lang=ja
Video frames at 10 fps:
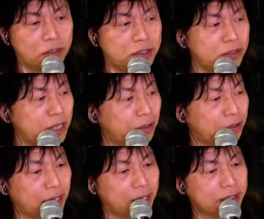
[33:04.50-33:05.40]
み続ける
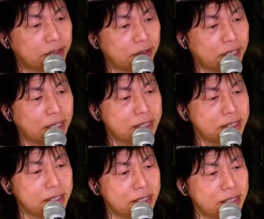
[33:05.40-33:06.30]
というか、それが大
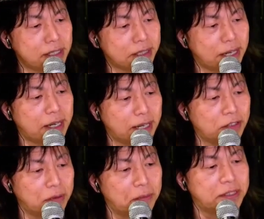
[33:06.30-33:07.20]
事なんじゃないか
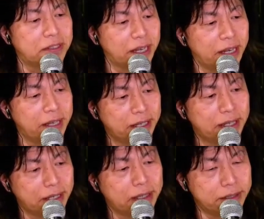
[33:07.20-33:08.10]
なと思いますね。
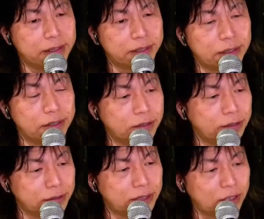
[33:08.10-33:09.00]
うん、そういうふ
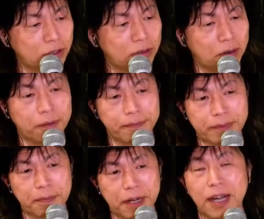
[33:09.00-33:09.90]
うなことも、
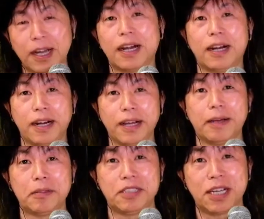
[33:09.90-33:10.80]
やっぱ考えながらね、
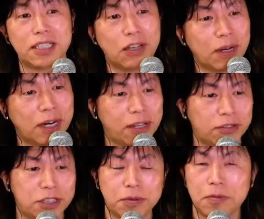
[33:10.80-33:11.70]
やっぱ時間に追われて
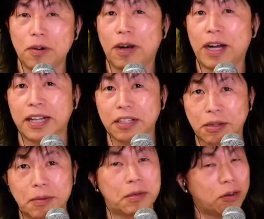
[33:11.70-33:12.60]
る自分もあったりと
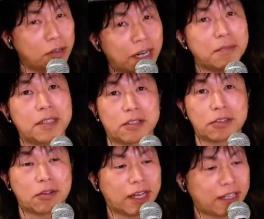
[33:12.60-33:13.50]
かもいろいろありますけ
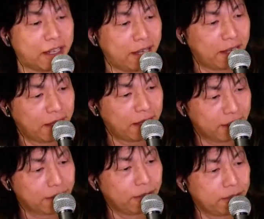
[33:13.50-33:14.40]
ど、その中でね、
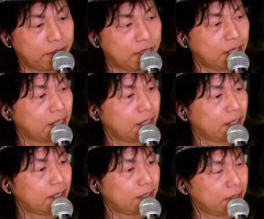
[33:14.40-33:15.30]
どういうふうに、
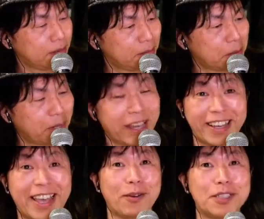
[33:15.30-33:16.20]
うん、もう
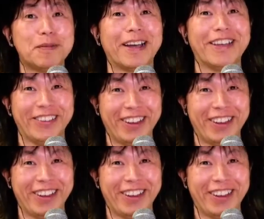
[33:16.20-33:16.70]
健康一番やけどね。